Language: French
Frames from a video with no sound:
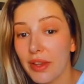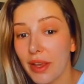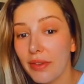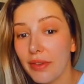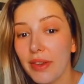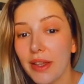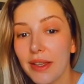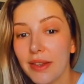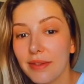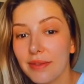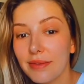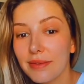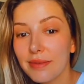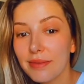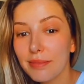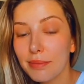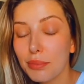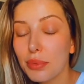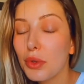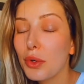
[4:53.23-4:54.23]
savez
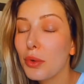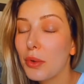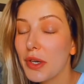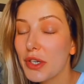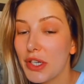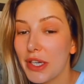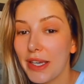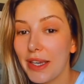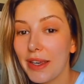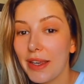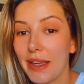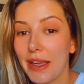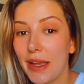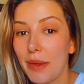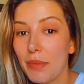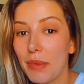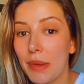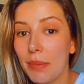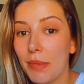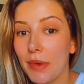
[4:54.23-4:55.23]
pourquoi j'ai créé un
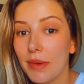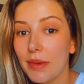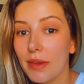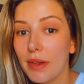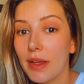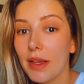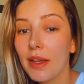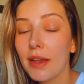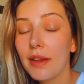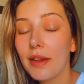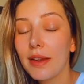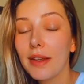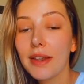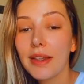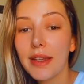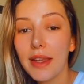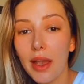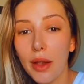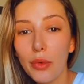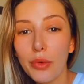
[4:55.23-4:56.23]
mime
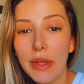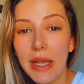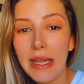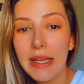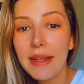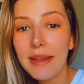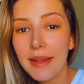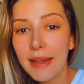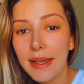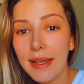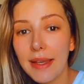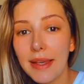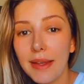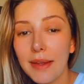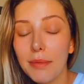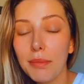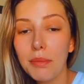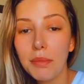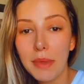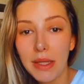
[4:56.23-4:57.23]
Car on a leaké
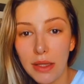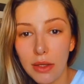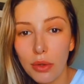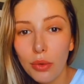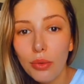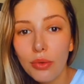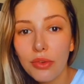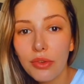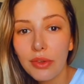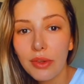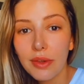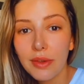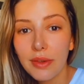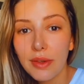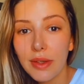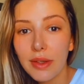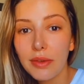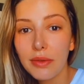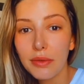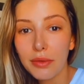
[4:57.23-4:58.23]
mes nudes,
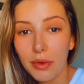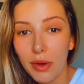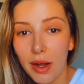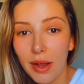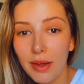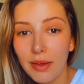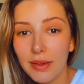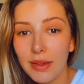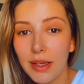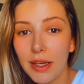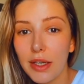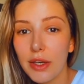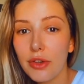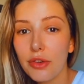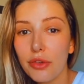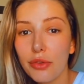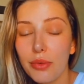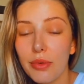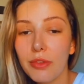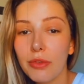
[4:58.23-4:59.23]
voilà. Je
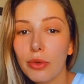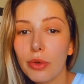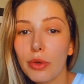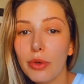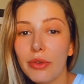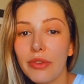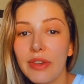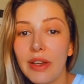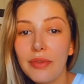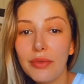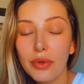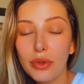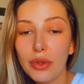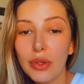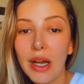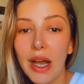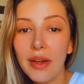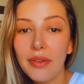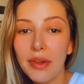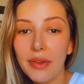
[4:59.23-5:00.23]
suis sûre que c'est le
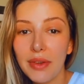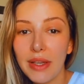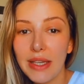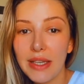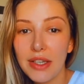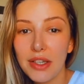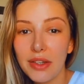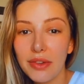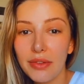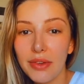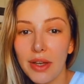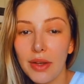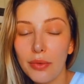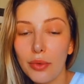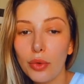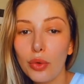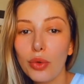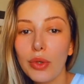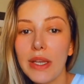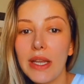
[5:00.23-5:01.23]
photographe avec qui j'ai fait les
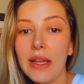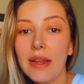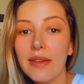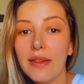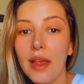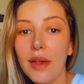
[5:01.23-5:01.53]
photos qui les a